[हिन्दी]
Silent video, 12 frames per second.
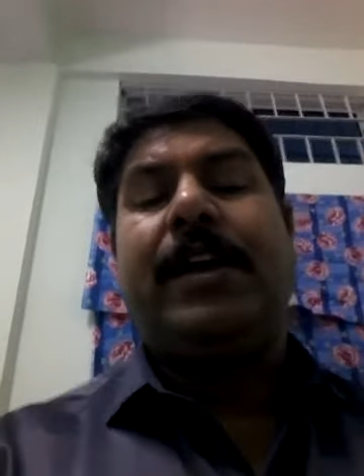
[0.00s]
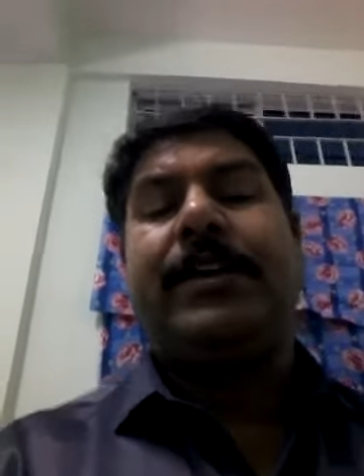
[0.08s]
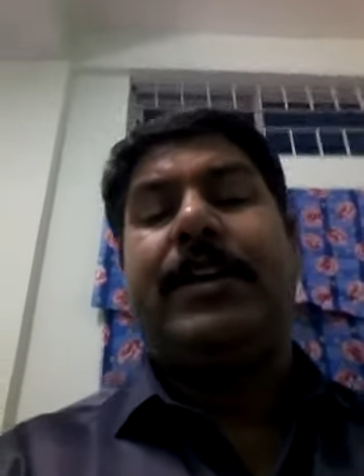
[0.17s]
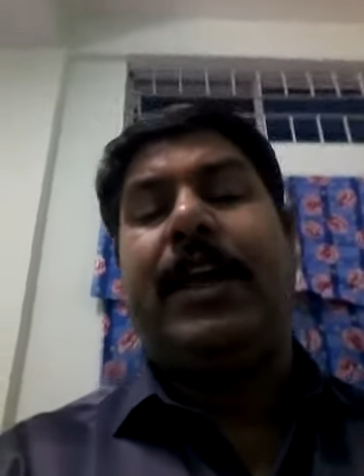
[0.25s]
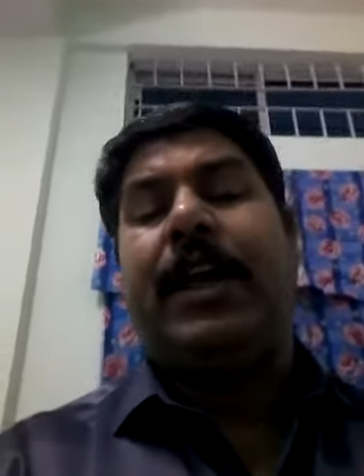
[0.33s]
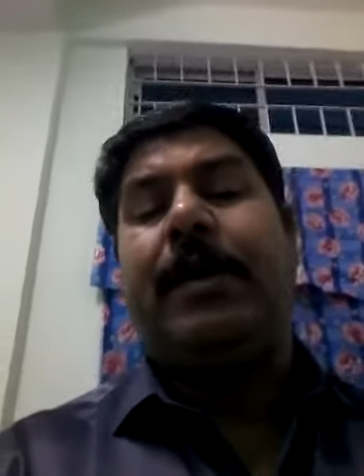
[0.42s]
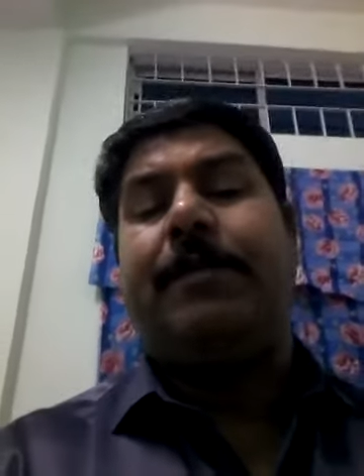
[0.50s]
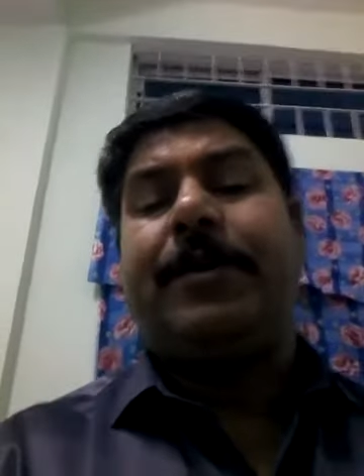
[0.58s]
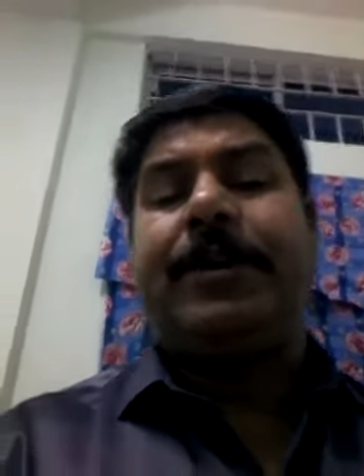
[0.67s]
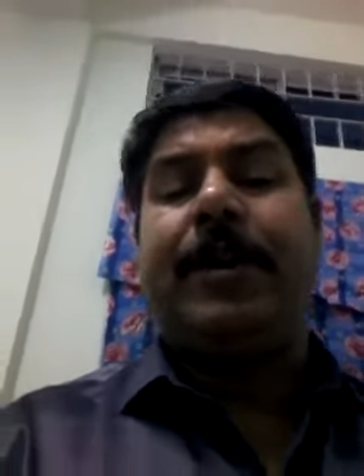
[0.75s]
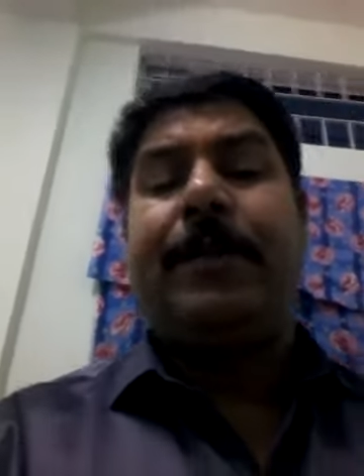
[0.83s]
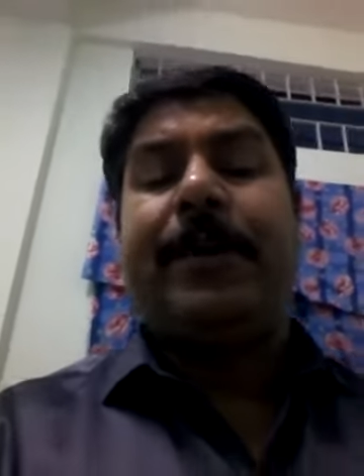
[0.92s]
कि यह
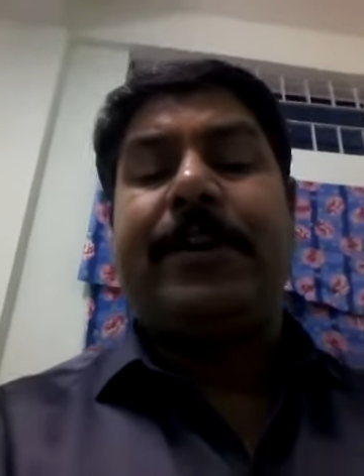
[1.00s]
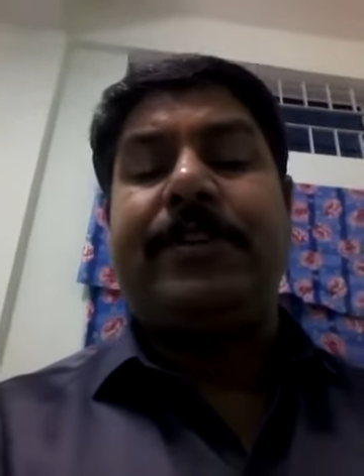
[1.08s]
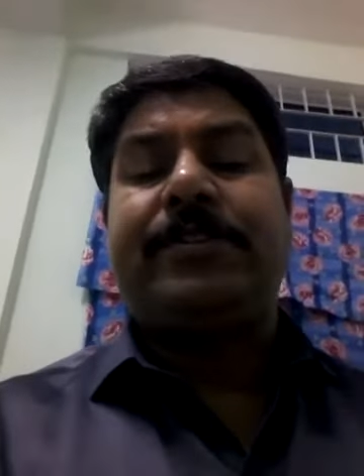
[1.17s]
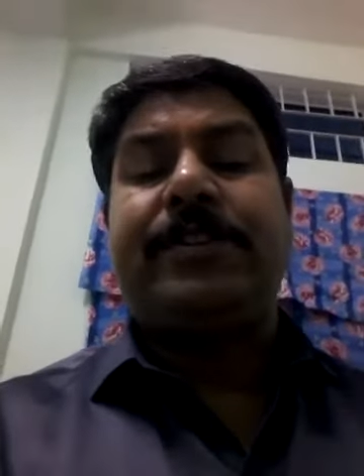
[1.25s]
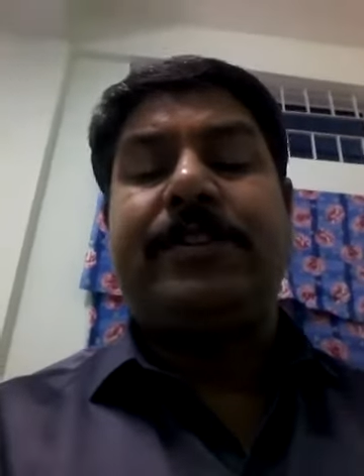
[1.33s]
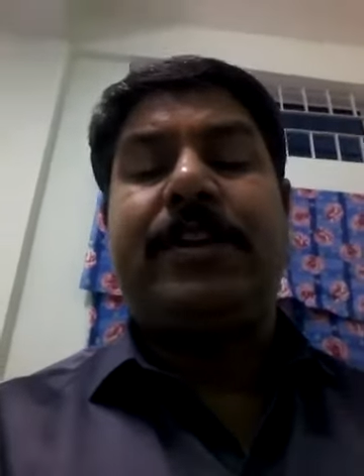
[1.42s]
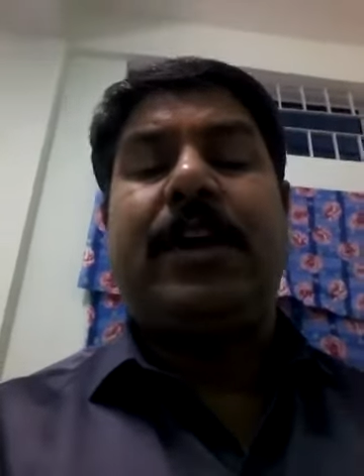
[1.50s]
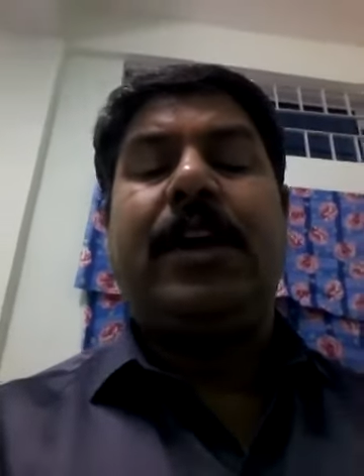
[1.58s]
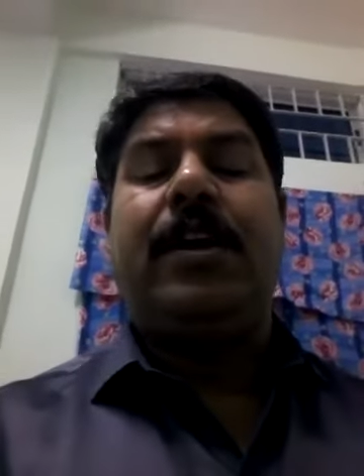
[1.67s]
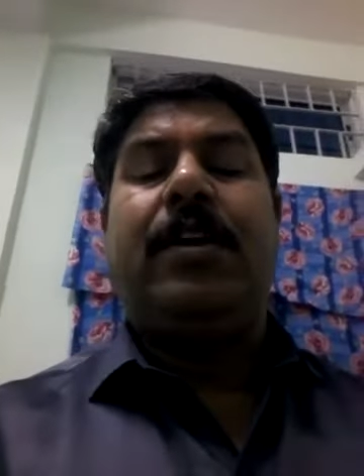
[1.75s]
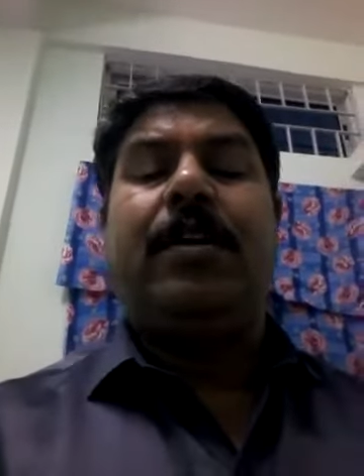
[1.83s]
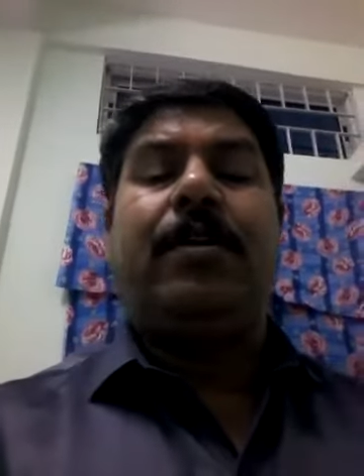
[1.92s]
एपिडेमिक डिसीज है
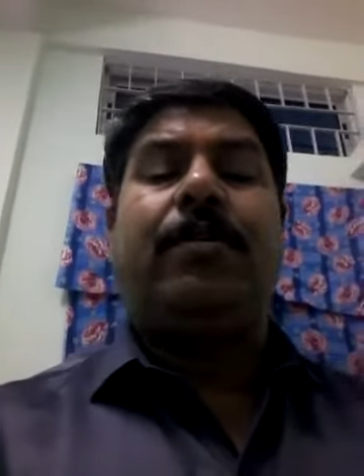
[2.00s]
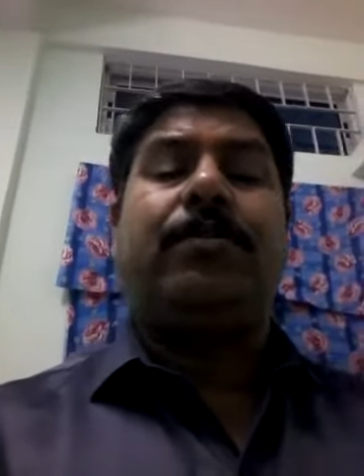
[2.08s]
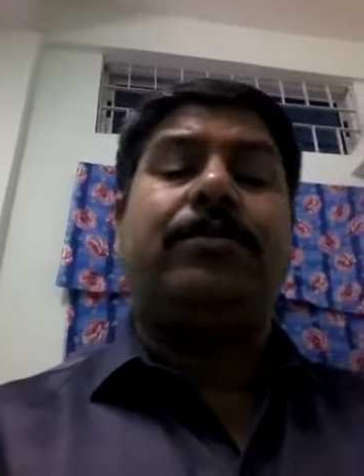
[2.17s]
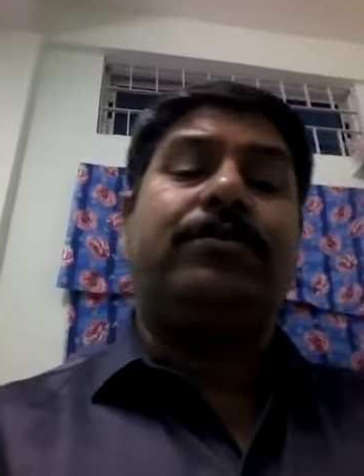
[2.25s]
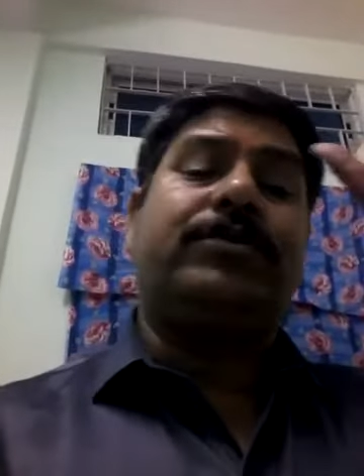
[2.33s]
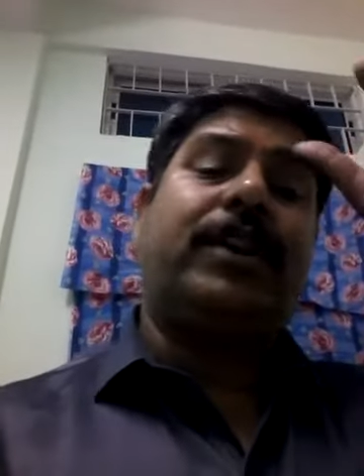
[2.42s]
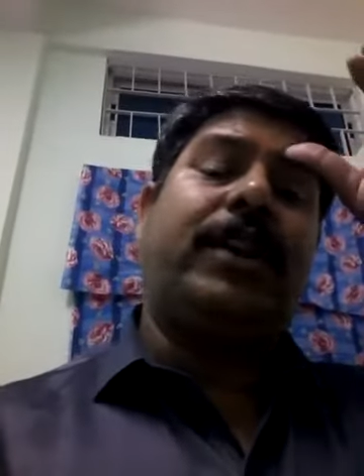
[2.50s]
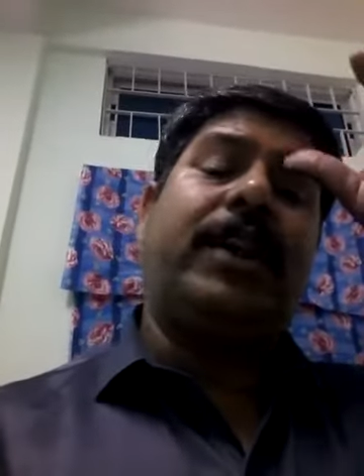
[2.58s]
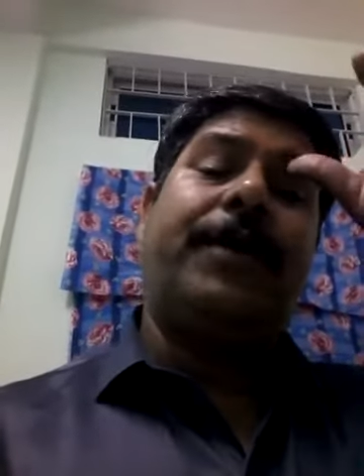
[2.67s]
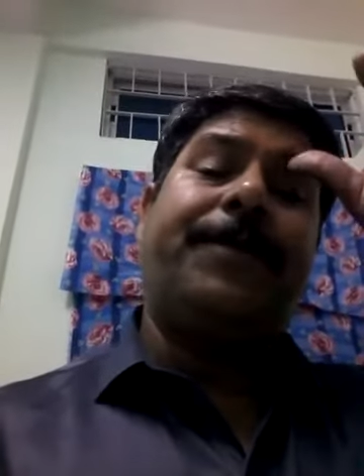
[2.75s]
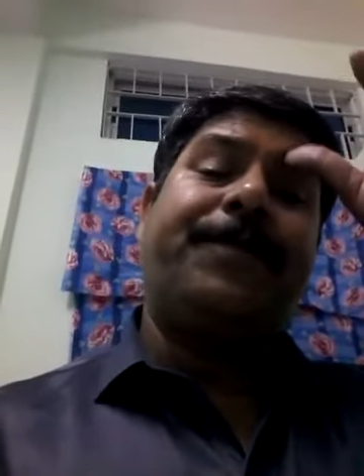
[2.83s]
और दूसरी